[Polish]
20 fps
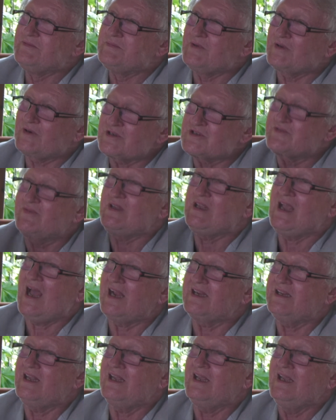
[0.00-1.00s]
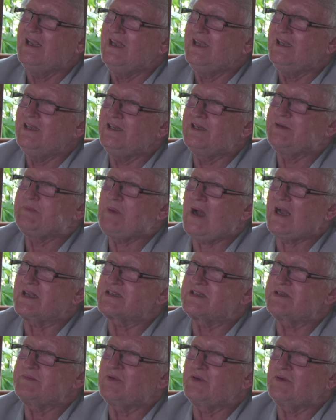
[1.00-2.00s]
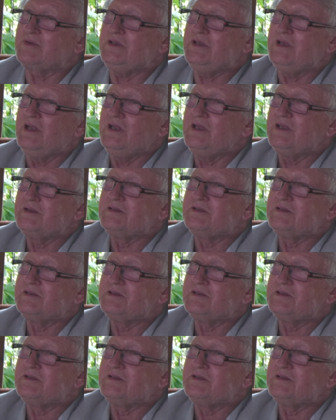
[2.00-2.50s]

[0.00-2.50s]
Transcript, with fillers: rozwijanie ich pasji, bo oni